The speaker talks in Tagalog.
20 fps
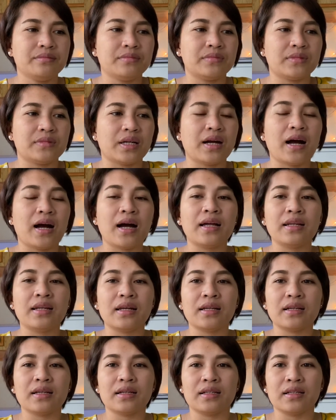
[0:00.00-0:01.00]
tagaan
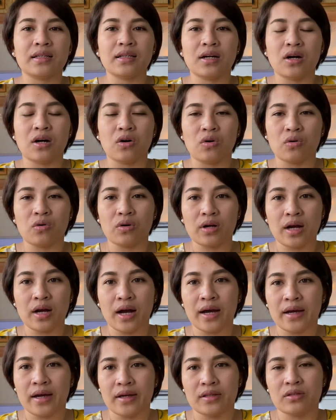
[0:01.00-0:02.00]
din kanila o
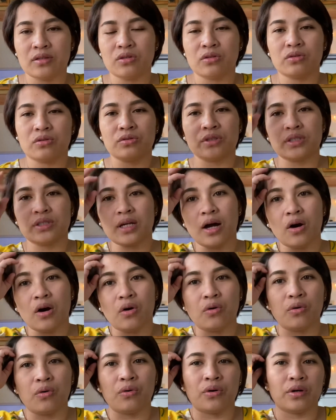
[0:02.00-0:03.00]
guide kung
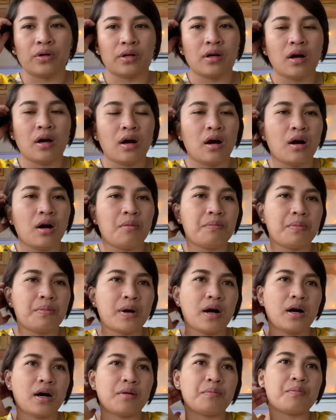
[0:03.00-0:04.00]
unsaon
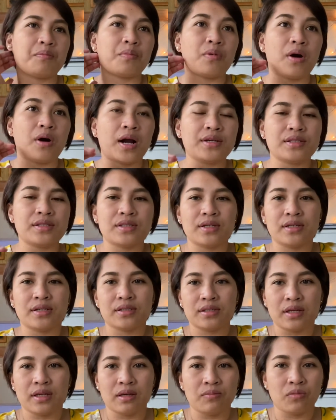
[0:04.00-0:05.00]

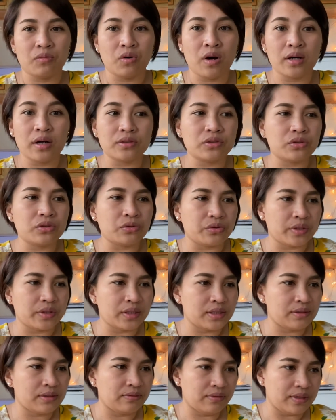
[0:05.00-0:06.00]
pag-process sa imuhang
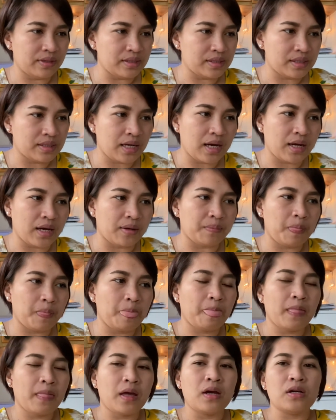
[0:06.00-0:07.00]
tourist visa.
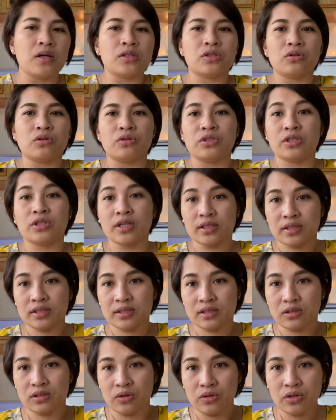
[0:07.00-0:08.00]
So
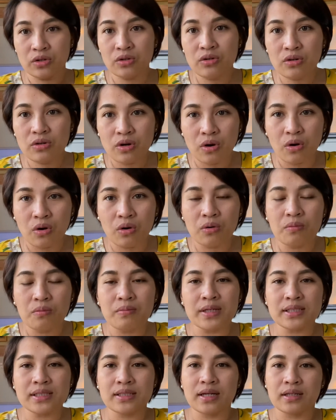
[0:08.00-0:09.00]
just so you know,
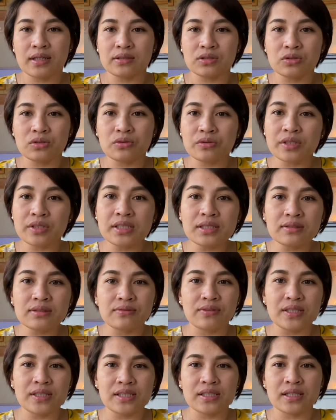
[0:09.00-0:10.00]
basta ang tourist
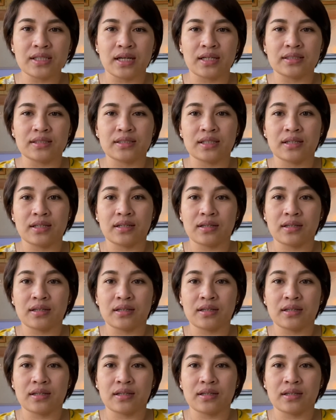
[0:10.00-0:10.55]
visa sa